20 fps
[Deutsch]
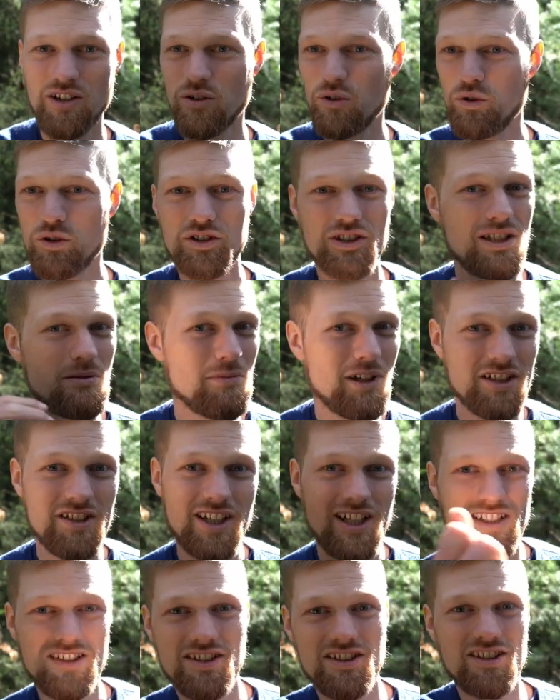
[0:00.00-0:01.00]
und niemand
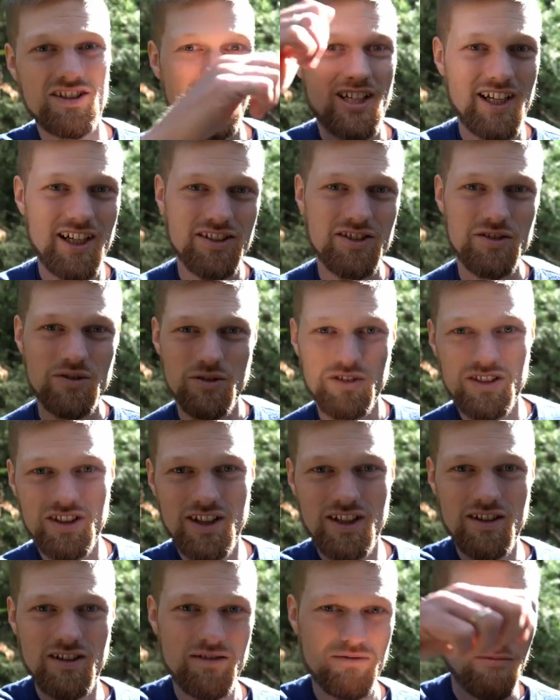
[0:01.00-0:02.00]
hält ihn in der Hand. Und
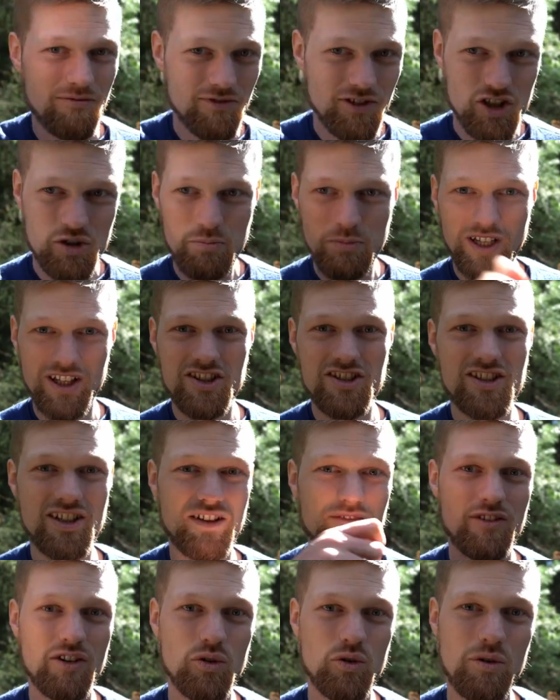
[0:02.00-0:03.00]
der spritzt
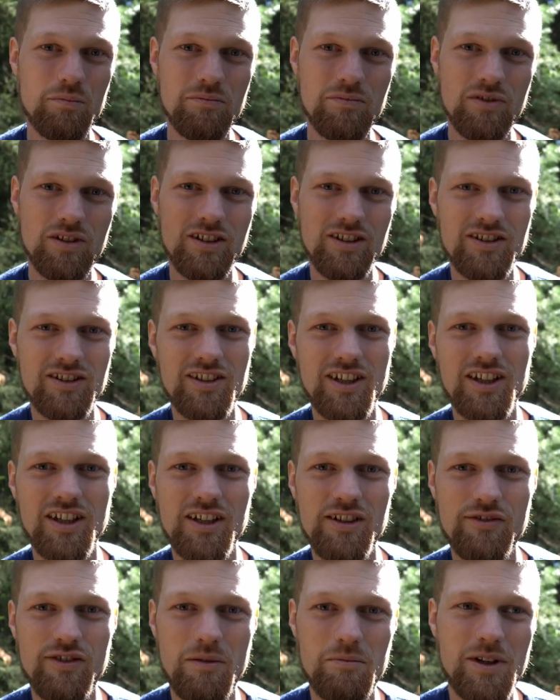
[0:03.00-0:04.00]
einfach rum, der
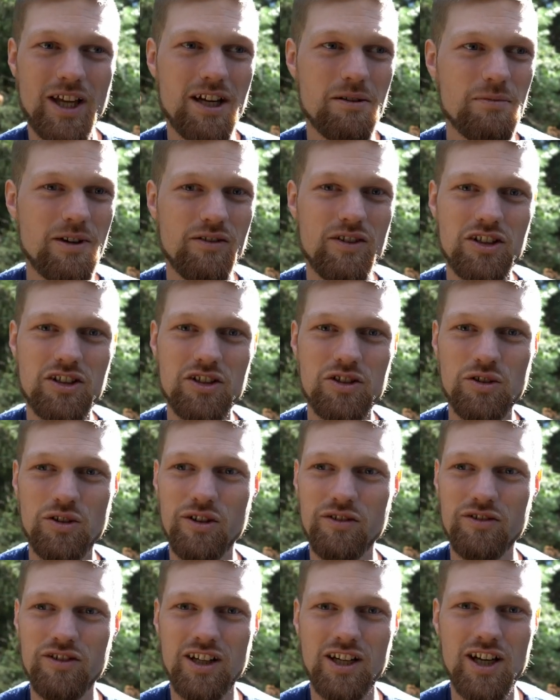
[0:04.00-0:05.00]
Grill vom Nachbar wird
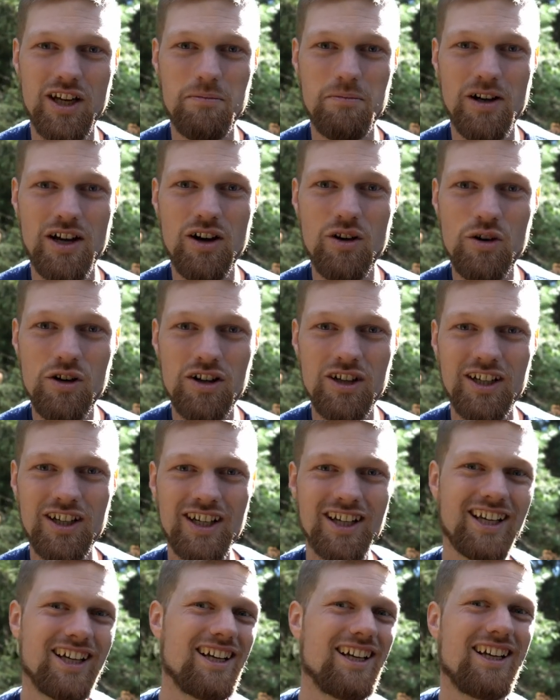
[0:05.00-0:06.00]
getroffen, der Nachbar auch,
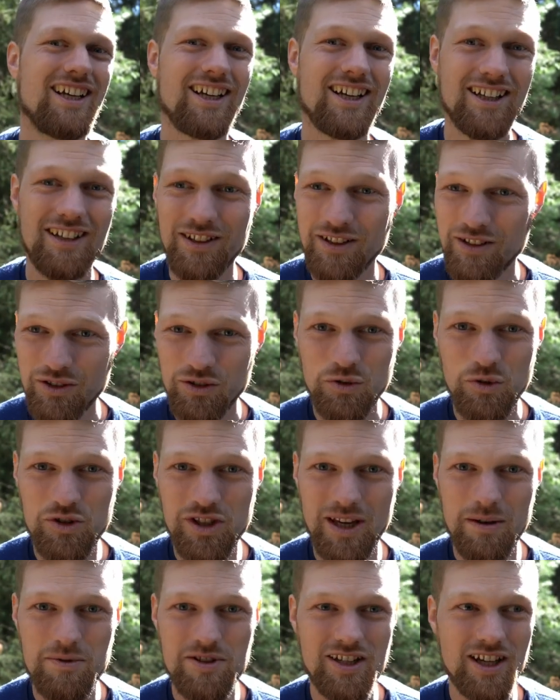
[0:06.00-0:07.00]
du
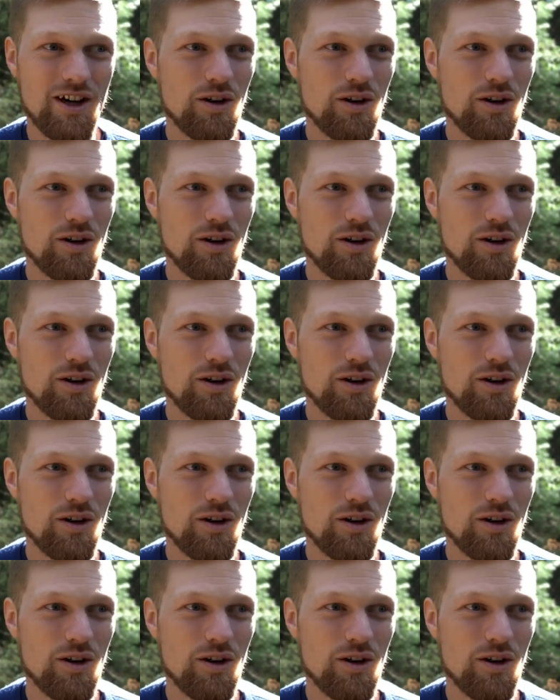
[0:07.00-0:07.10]
selbst